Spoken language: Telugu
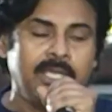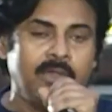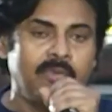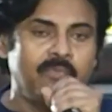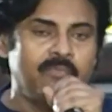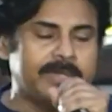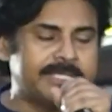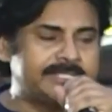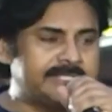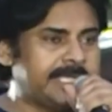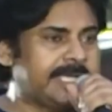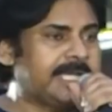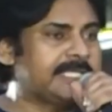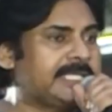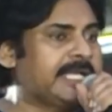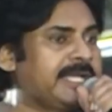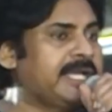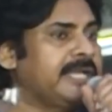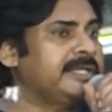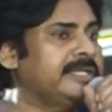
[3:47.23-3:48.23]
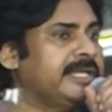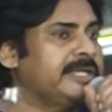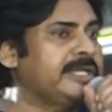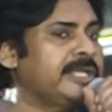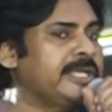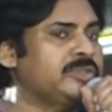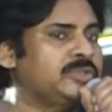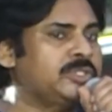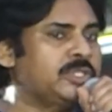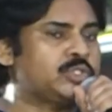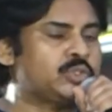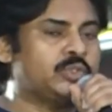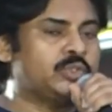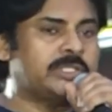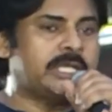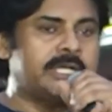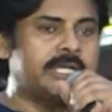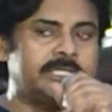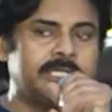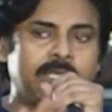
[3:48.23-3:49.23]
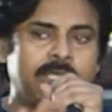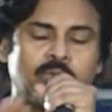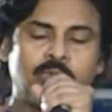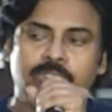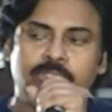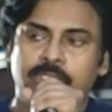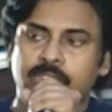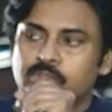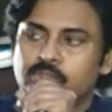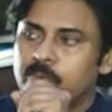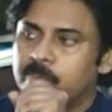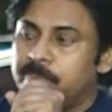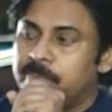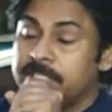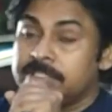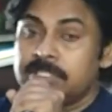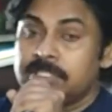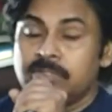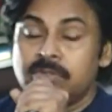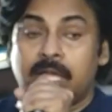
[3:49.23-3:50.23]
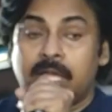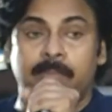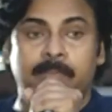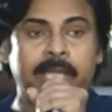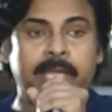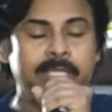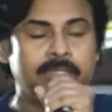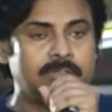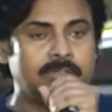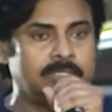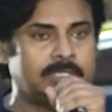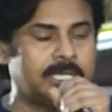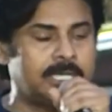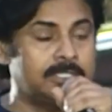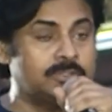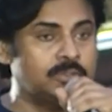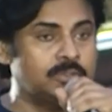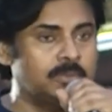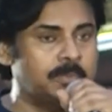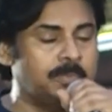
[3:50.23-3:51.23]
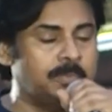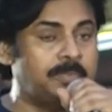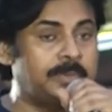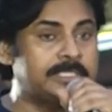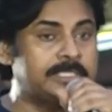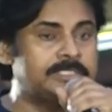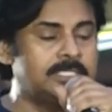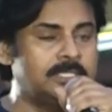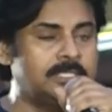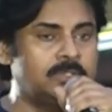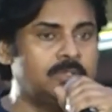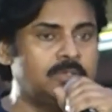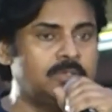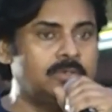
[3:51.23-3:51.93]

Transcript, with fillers: వ్యక్తిగతంగా నిర్ణయం తీసుకుంటానంటే కుదరదు ప్రజలు అమాయకులు కాదు ప్రజలు